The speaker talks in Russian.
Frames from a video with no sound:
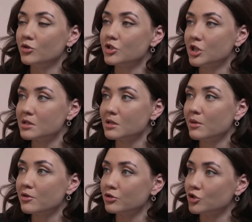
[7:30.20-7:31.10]
Но сделана,
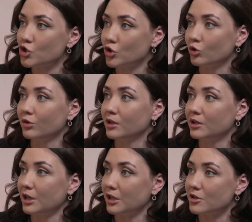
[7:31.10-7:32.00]
наоборот, которая выстрелила новый
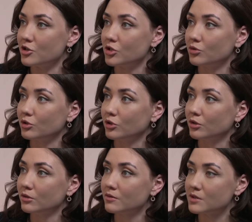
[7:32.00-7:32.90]
тренер сейчас. у
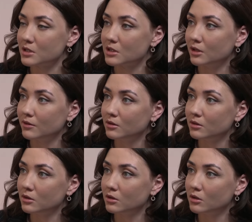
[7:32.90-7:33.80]
нее в составе.
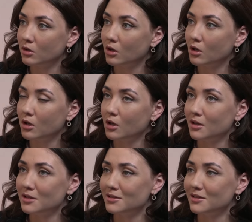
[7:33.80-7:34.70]
Кто это?
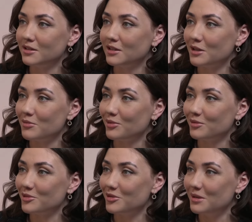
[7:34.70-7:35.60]
Я не
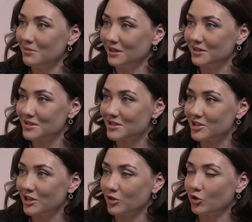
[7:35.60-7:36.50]
помню имя, к
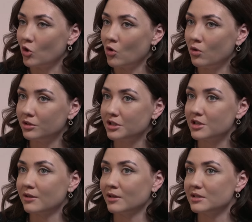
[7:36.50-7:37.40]
сожалению, но он
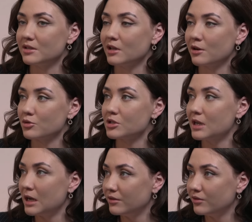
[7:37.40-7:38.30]
тренировал Динару
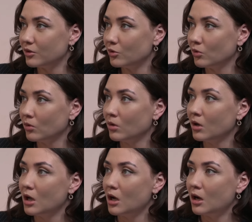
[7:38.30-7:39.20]
Сафину,
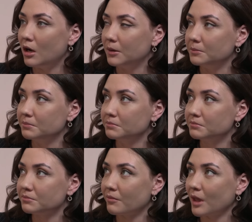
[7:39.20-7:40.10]
эм,
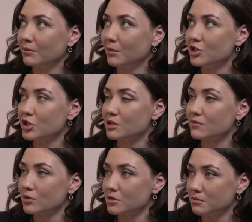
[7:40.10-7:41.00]
больших
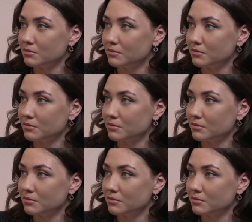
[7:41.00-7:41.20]
звезд.